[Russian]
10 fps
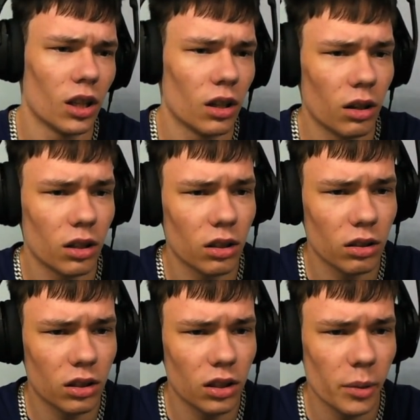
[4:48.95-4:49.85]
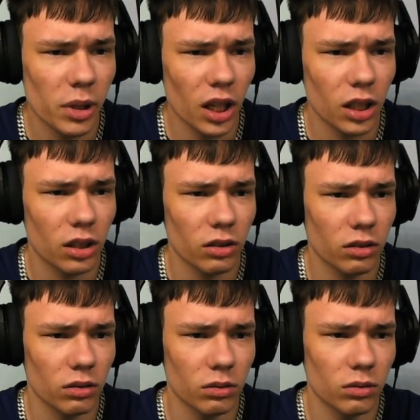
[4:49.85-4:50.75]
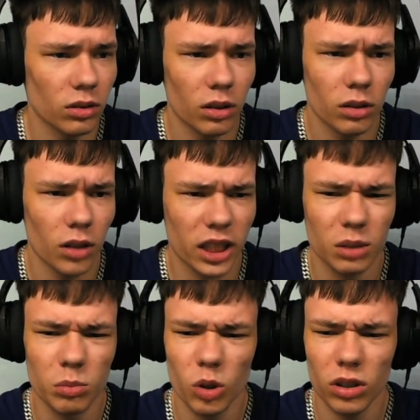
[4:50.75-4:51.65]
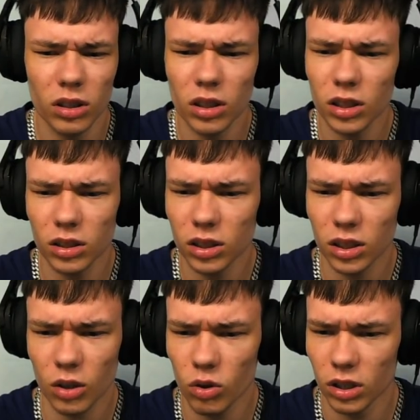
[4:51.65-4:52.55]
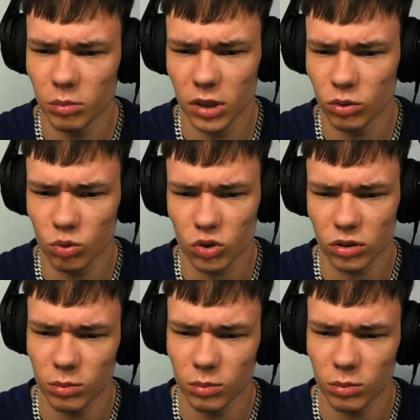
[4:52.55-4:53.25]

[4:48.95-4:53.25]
Э, для меня это... Э, оксимирон не такой мне нужен.